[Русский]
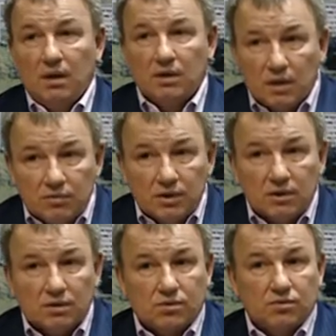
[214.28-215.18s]
Я
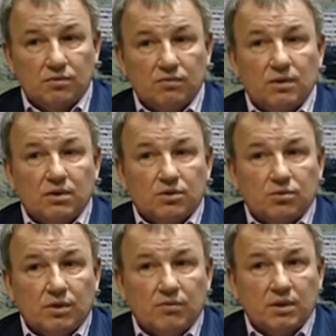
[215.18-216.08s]
выиграл суд. Выиграл
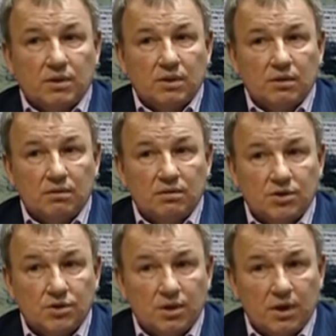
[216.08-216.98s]
суд, наверное,
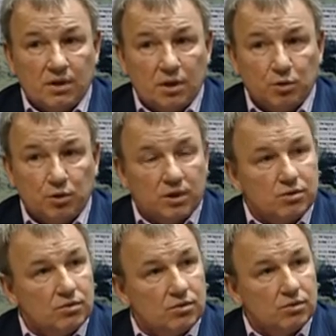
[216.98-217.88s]
защищая
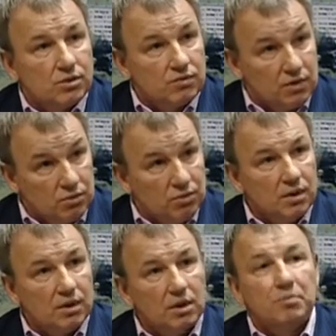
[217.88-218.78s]
репутацию свою,
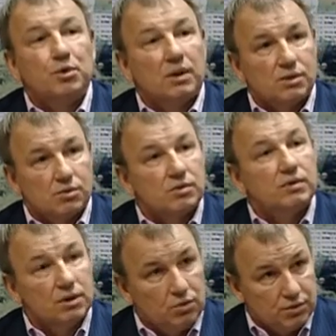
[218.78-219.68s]
репутацию
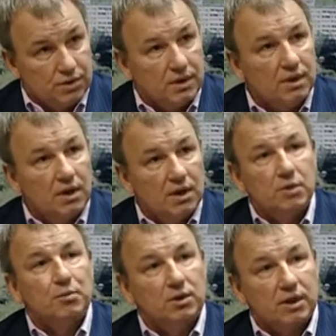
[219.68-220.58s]
своих друзей,
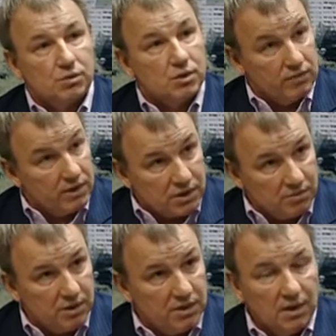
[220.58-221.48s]
репутацию своей
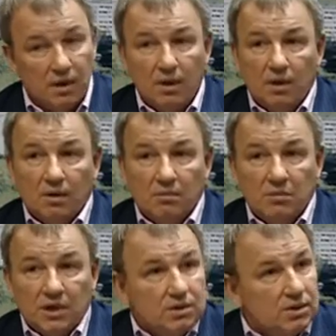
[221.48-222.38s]
семьи.
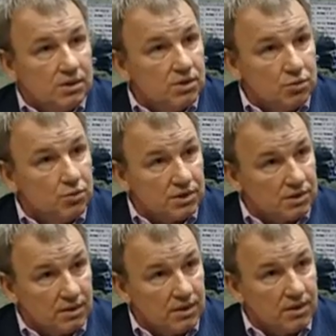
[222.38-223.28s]
Мои дети здесь
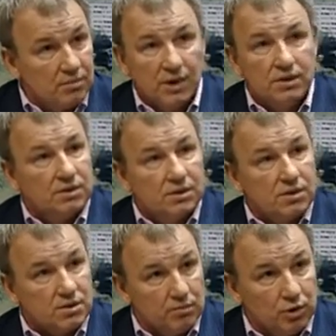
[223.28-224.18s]
учатся, мои дети
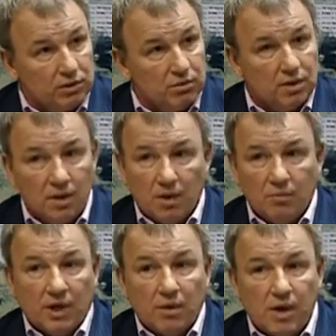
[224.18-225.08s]
здесь работают.
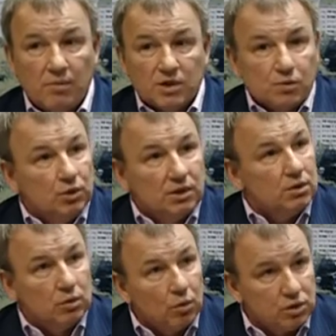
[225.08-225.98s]
Моя мама
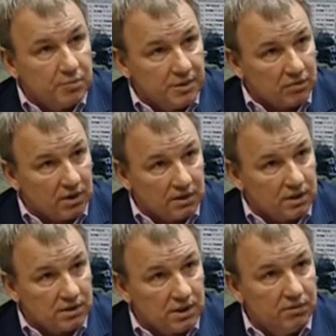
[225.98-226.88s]
смотрит тоже Первый
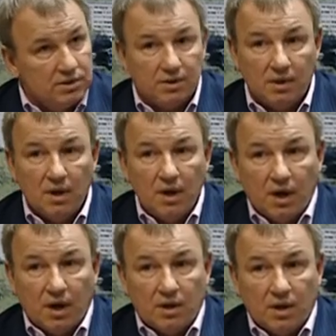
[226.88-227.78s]
канал телевидения,
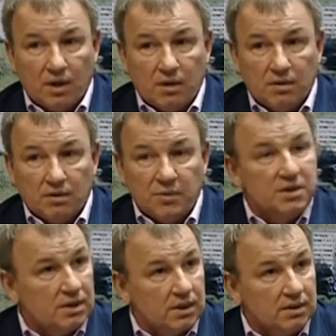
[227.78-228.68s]
она э,
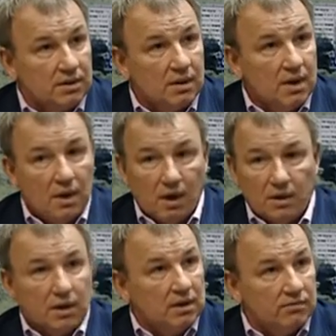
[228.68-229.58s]
пенсионер,
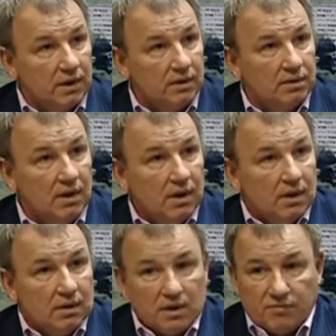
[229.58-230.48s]
она инвалид,
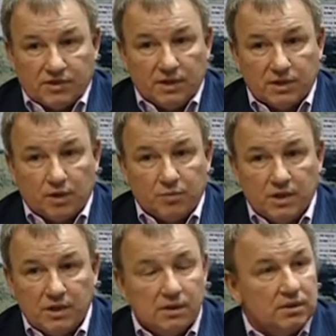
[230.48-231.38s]
и она в слезах мне
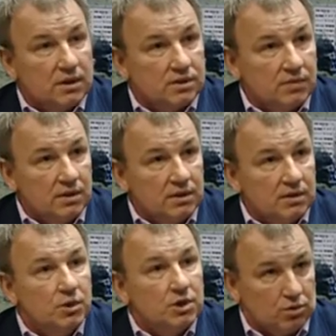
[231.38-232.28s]
не один раз звонила,
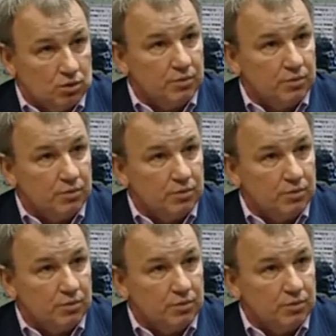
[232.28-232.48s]
Миша, что